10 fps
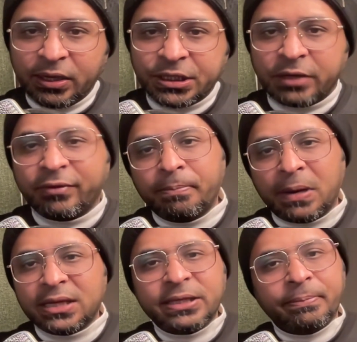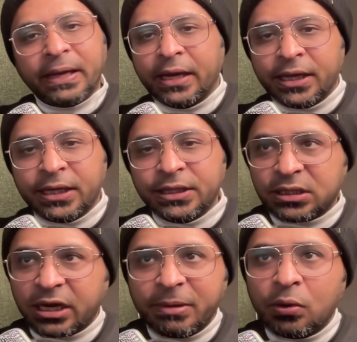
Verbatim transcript: जनवरी पाँच से पहले जितने भी